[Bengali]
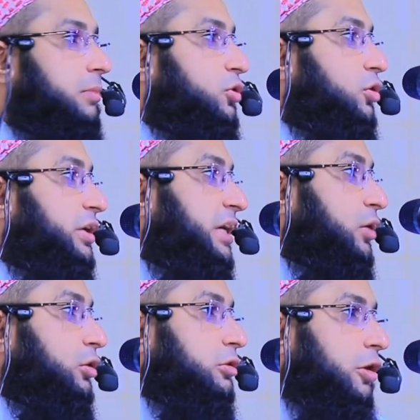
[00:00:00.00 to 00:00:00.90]
বড় একটা
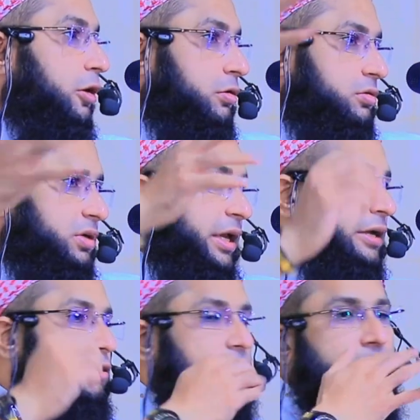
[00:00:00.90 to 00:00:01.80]
গোত্র এই
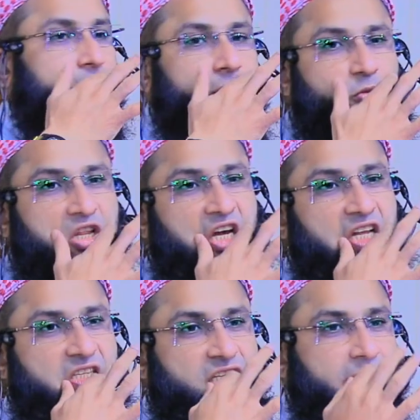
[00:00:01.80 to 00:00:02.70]
গোত্রের উনি
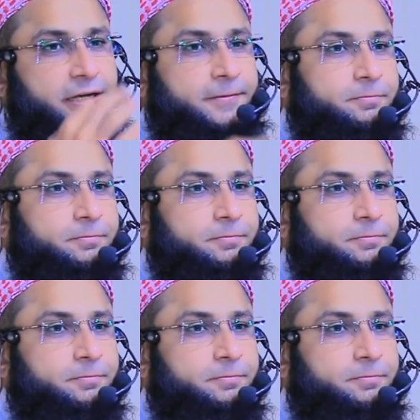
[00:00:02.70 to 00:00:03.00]
প্রধান ছিলেন